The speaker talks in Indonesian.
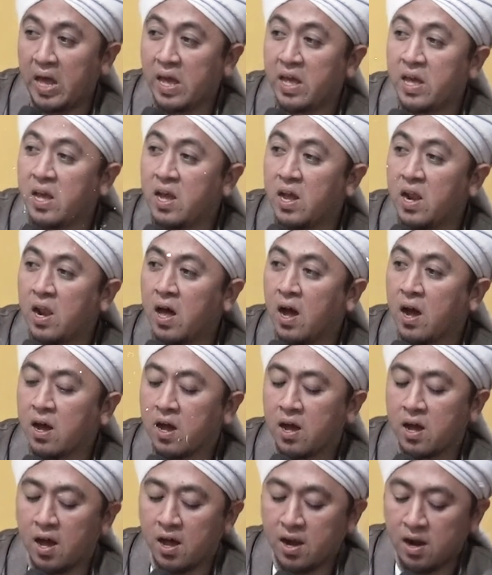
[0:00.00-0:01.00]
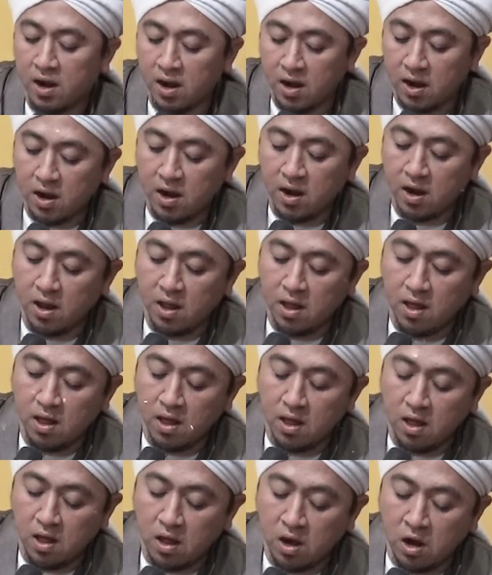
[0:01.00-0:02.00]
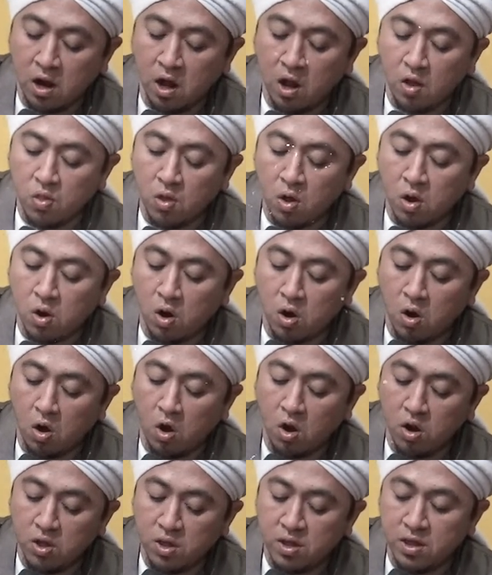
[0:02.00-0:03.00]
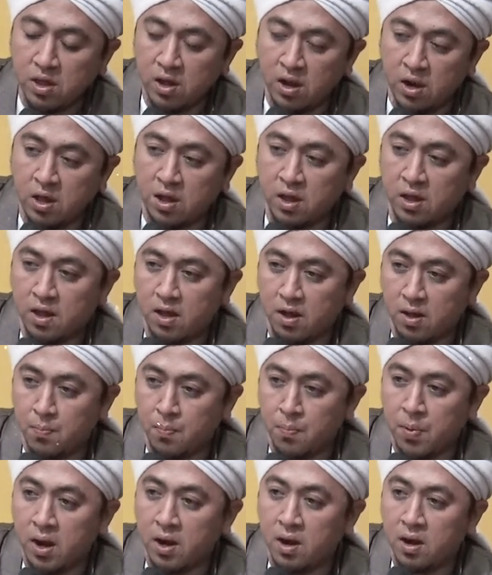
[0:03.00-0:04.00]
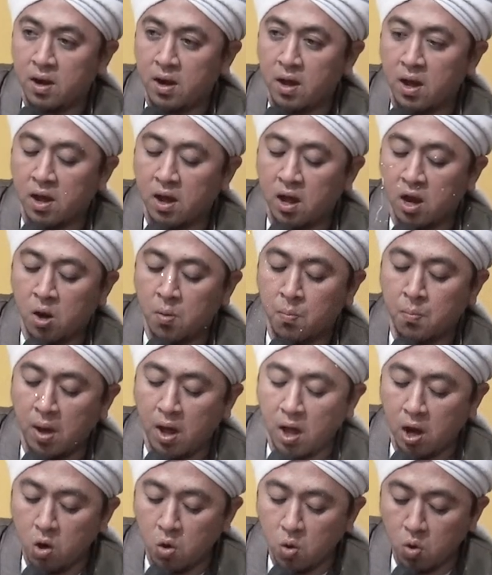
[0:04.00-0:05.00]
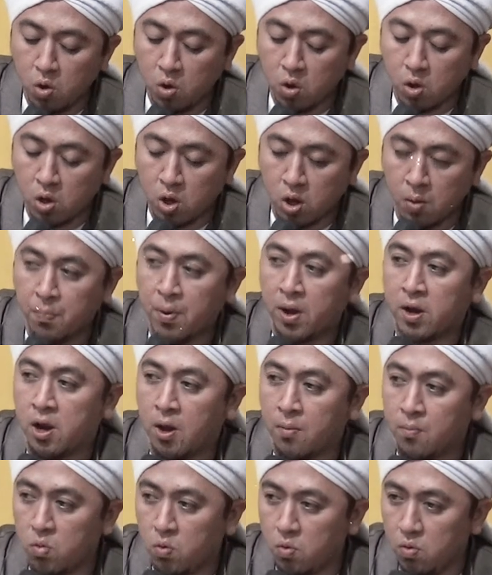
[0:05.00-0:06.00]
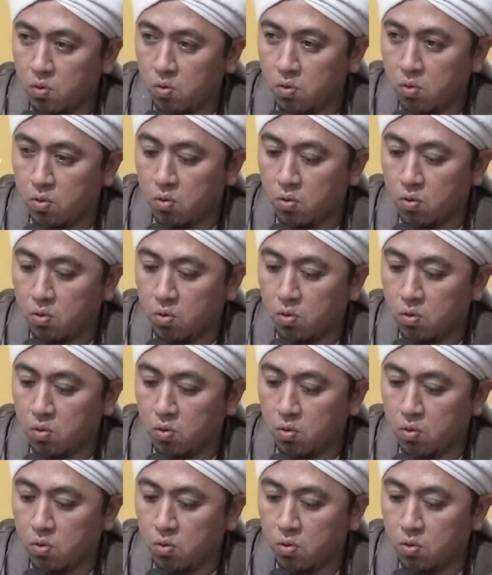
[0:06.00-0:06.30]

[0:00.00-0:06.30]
hilangkan nadharul halki ilaika pandangan makhluk kepadamu